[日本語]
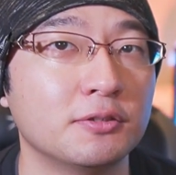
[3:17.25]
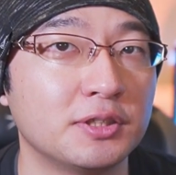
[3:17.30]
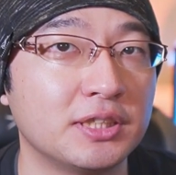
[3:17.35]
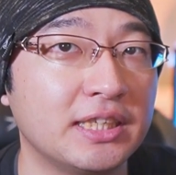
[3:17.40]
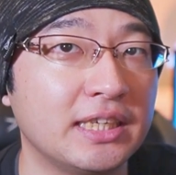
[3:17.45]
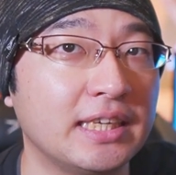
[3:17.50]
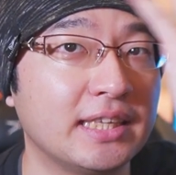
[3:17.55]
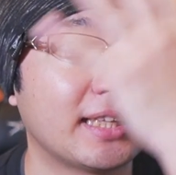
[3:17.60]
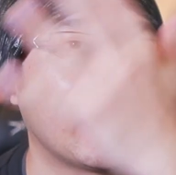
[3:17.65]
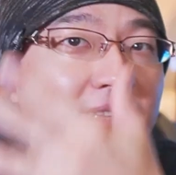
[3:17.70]
浮
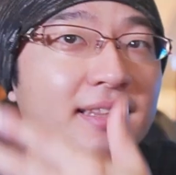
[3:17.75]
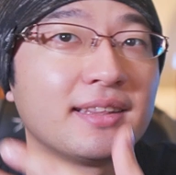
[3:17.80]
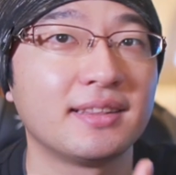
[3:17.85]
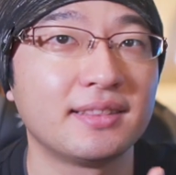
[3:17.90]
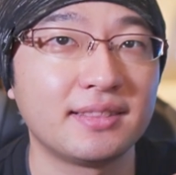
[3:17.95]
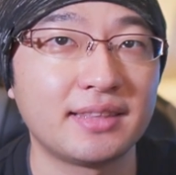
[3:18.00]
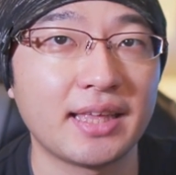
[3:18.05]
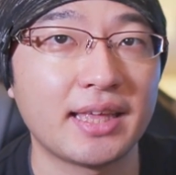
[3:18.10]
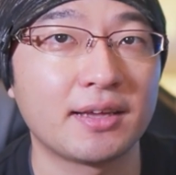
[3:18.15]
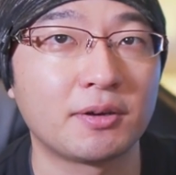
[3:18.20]
き
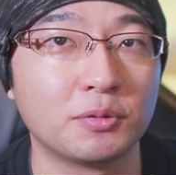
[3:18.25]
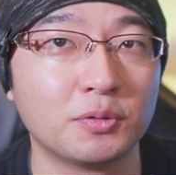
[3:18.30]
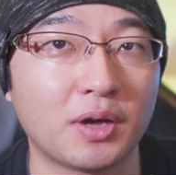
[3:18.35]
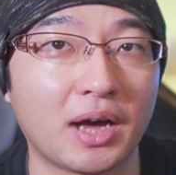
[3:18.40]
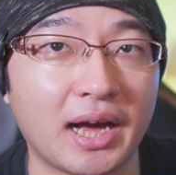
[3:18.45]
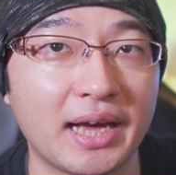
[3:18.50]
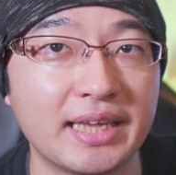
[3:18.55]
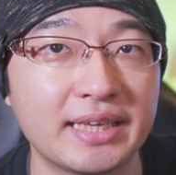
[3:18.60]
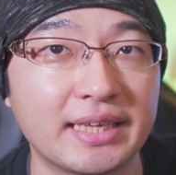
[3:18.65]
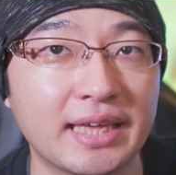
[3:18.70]
立っ、この
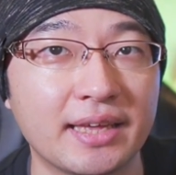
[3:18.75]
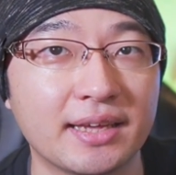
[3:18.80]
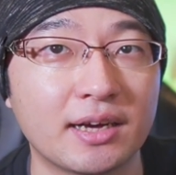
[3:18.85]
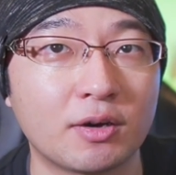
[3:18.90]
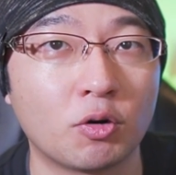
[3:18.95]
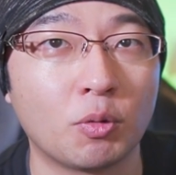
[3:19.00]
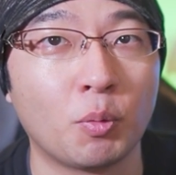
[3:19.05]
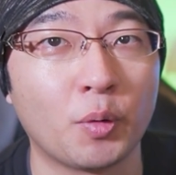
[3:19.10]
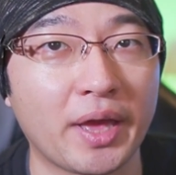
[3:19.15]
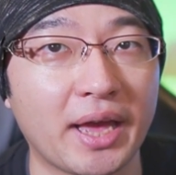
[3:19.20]
背景
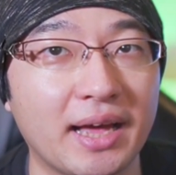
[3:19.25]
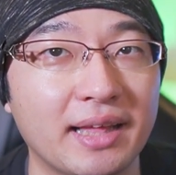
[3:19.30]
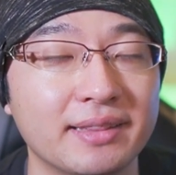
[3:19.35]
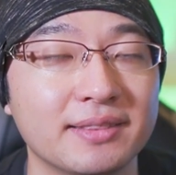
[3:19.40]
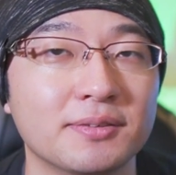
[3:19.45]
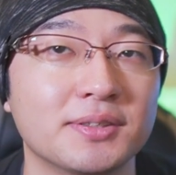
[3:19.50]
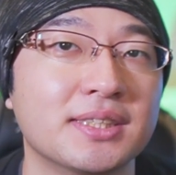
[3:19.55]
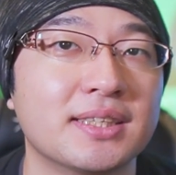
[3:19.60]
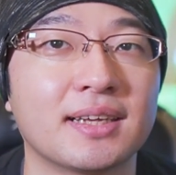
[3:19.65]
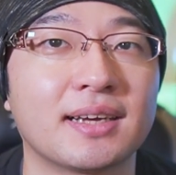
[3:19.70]
がこう、ぼやー
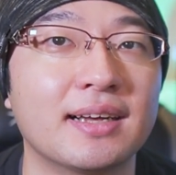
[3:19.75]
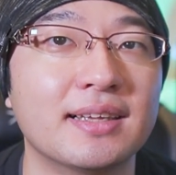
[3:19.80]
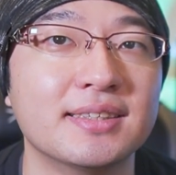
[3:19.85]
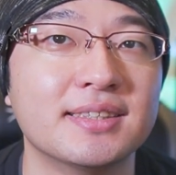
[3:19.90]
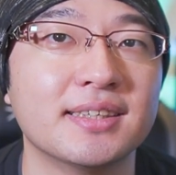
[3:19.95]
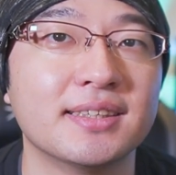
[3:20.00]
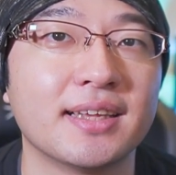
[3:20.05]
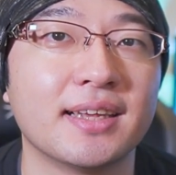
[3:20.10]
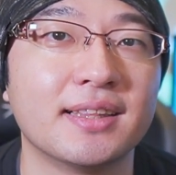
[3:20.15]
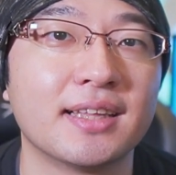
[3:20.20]
んとした感
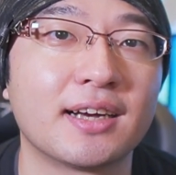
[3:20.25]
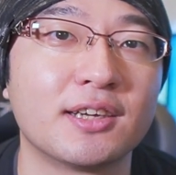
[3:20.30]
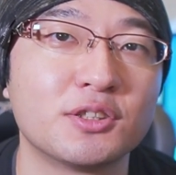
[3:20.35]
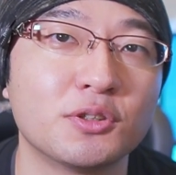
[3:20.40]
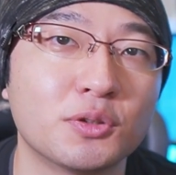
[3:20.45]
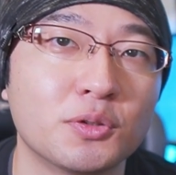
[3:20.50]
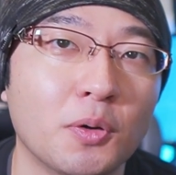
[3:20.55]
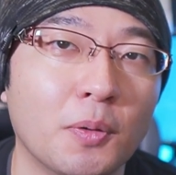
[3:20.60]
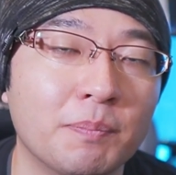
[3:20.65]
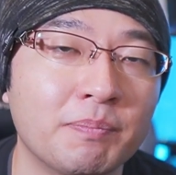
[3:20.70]
じでね、なんか
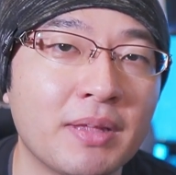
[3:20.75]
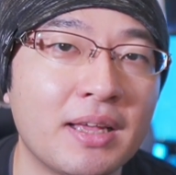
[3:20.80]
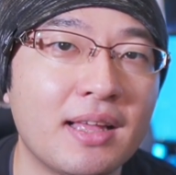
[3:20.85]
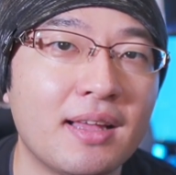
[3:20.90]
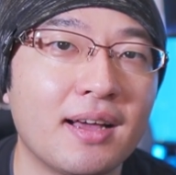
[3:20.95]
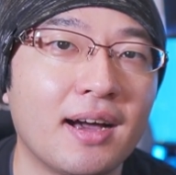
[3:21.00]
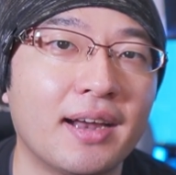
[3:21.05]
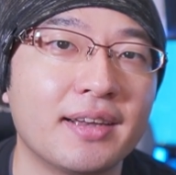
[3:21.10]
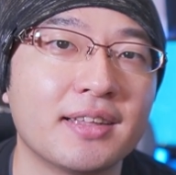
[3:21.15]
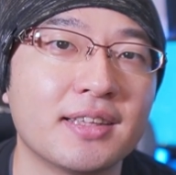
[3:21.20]
ちょっと、
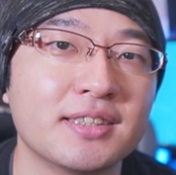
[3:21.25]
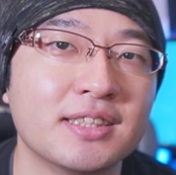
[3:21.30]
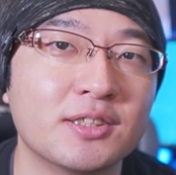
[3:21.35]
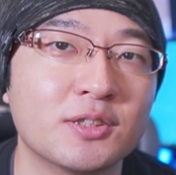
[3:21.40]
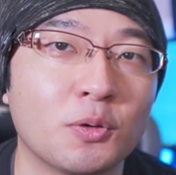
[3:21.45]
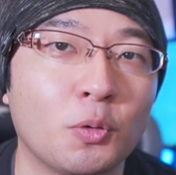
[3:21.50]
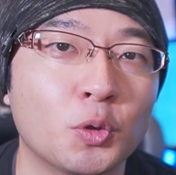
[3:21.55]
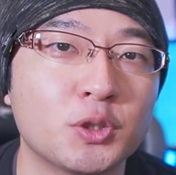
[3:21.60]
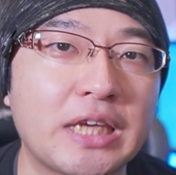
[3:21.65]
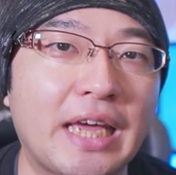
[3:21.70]
あれですね、
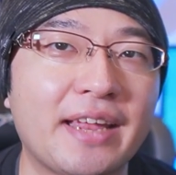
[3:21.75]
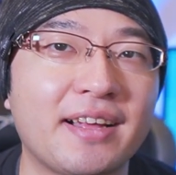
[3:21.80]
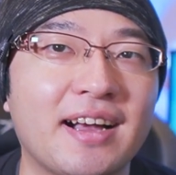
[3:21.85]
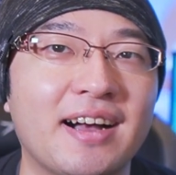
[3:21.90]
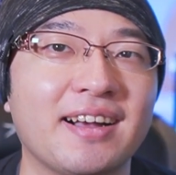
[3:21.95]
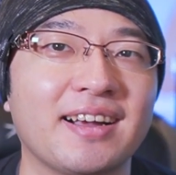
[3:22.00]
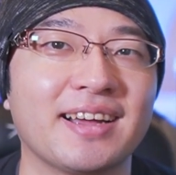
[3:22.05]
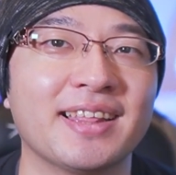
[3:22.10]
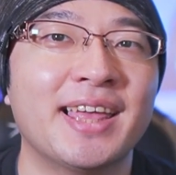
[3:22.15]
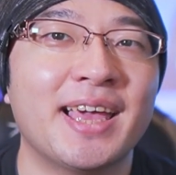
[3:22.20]
ちょっとおしゃれ
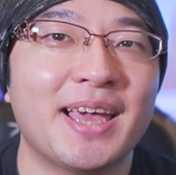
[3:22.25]
感がね